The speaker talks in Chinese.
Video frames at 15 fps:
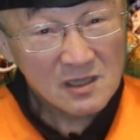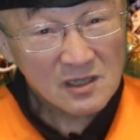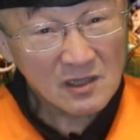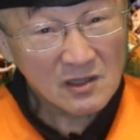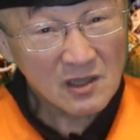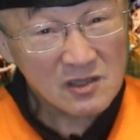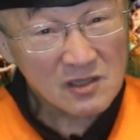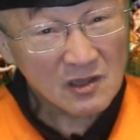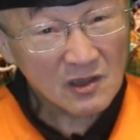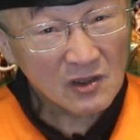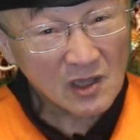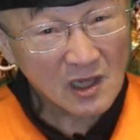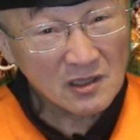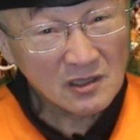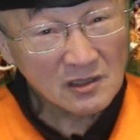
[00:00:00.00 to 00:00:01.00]
真的是
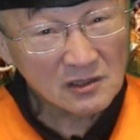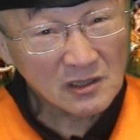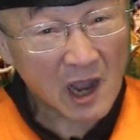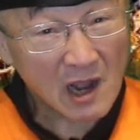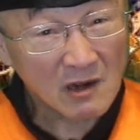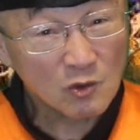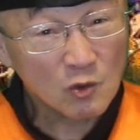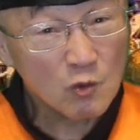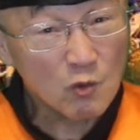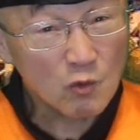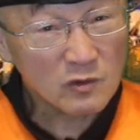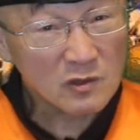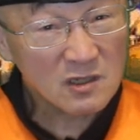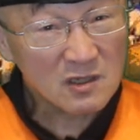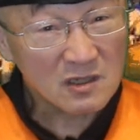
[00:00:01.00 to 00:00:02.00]
登堂
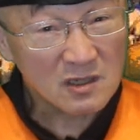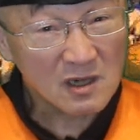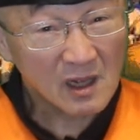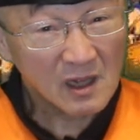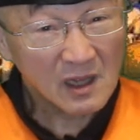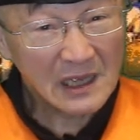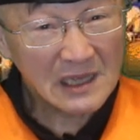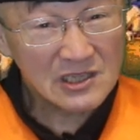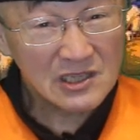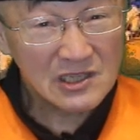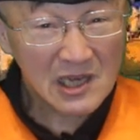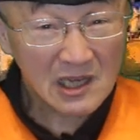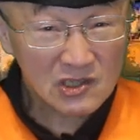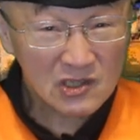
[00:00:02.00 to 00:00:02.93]
入室了，哎，真正